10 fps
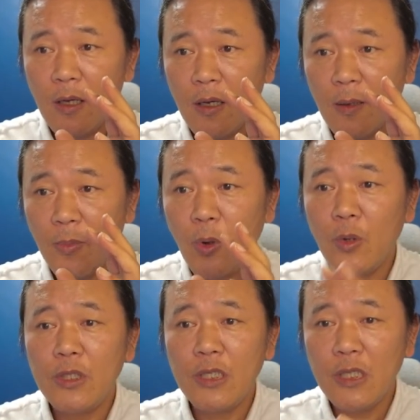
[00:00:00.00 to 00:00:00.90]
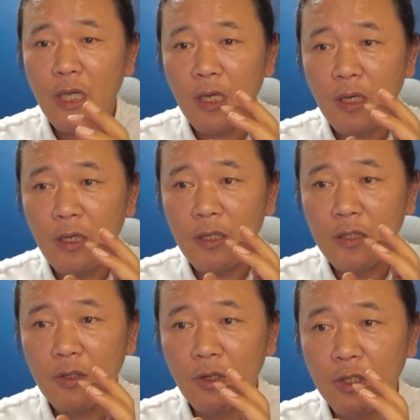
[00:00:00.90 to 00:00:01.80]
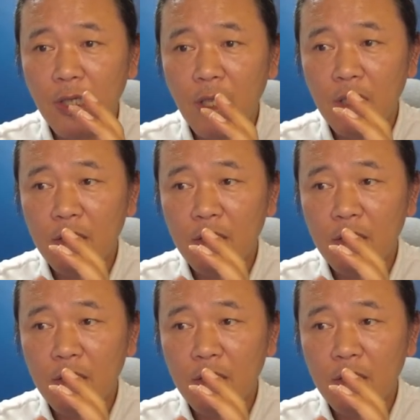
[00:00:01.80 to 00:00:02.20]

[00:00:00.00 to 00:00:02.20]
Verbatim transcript: 어, 폰이나 여기에